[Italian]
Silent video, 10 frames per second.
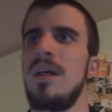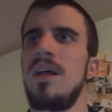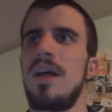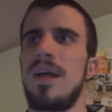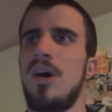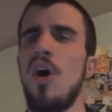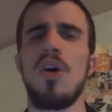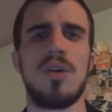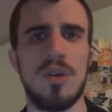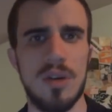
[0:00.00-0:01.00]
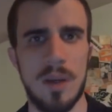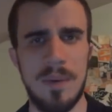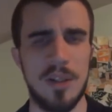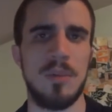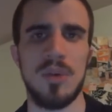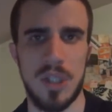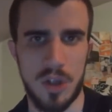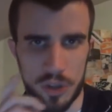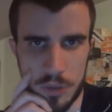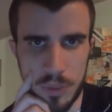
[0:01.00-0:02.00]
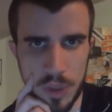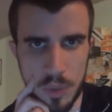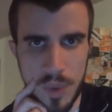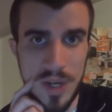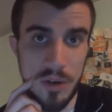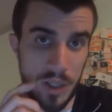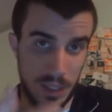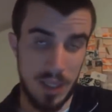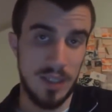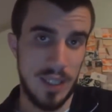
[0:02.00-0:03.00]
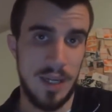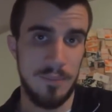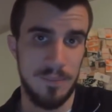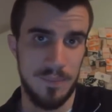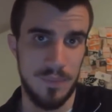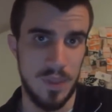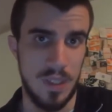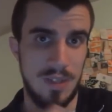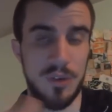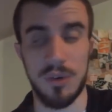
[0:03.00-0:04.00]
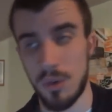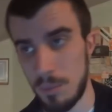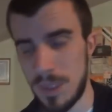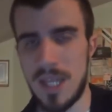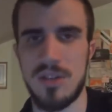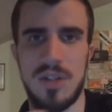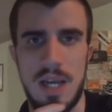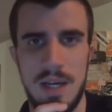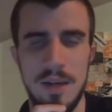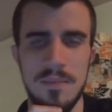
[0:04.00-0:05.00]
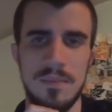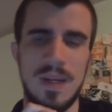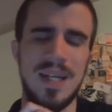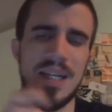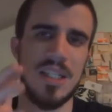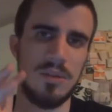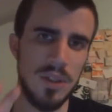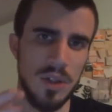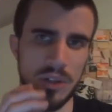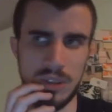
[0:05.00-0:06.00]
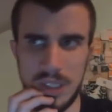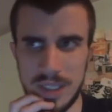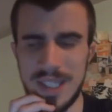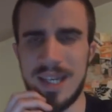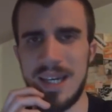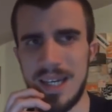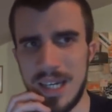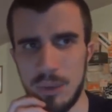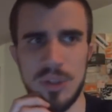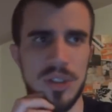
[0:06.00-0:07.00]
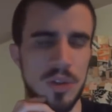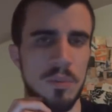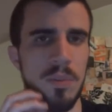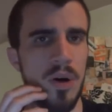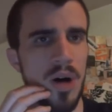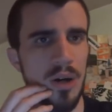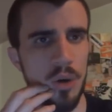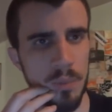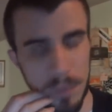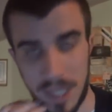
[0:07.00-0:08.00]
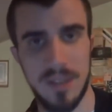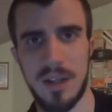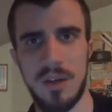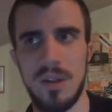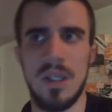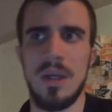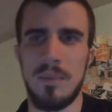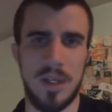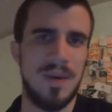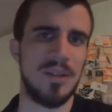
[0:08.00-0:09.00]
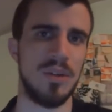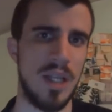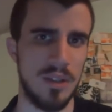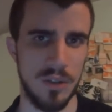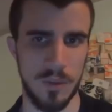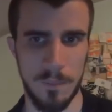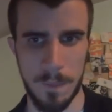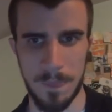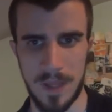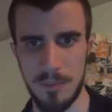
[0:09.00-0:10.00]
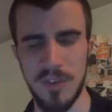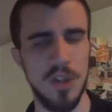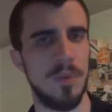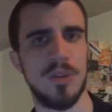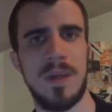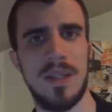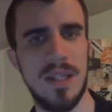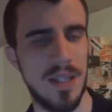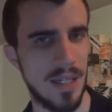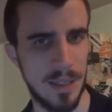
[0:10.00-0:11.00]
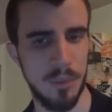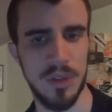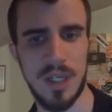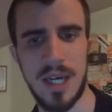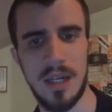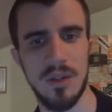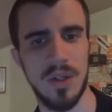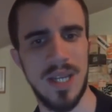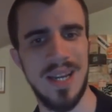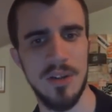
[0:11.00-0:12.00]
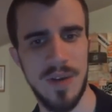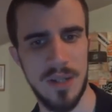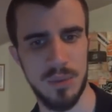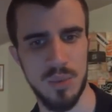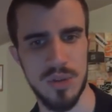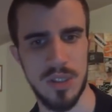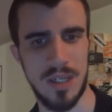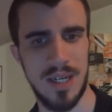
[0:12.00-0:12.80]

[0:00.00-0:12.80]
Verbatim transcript: Eh, ho capito molte cose in più di quello che in realtà eh, avevo compreso ieri, anche se qualcosa in realtà ero riuscito un po' a comprenderlo, perché quando ho detto nel mio video post partita, anche molto a caldo, che la Juventus